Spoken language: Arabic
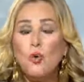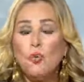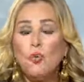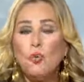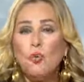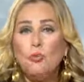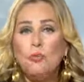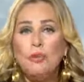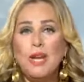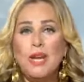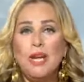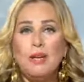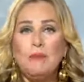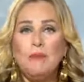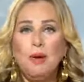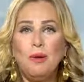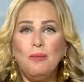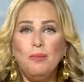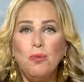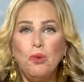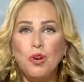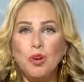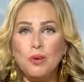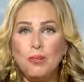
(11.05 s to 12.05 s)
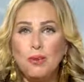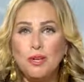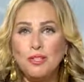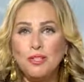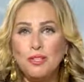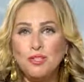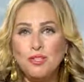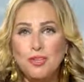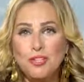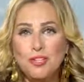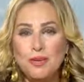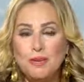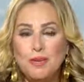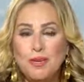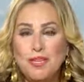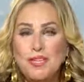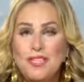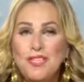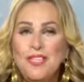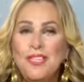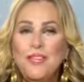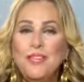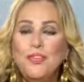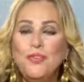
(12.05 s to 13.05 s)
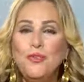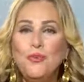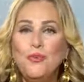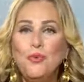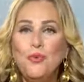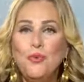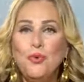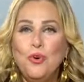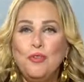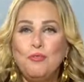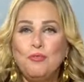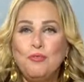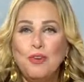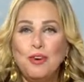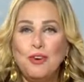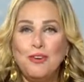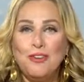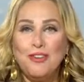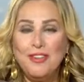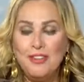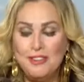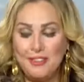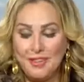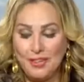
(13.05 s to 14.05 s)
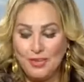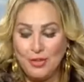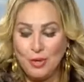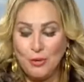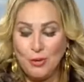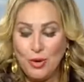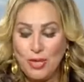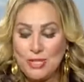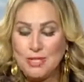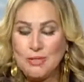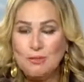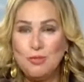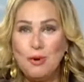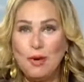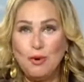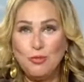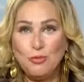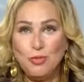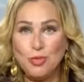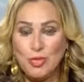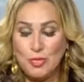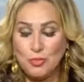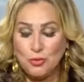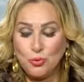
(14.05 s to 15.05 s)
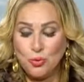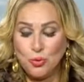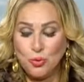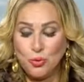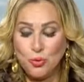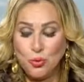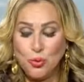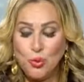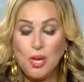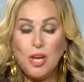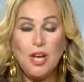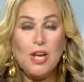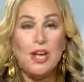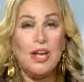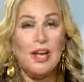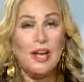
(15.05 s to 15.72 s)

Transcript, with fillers: ومن اي محمول 1480 وفقرتنا دلوقتي مع استاذ دكتور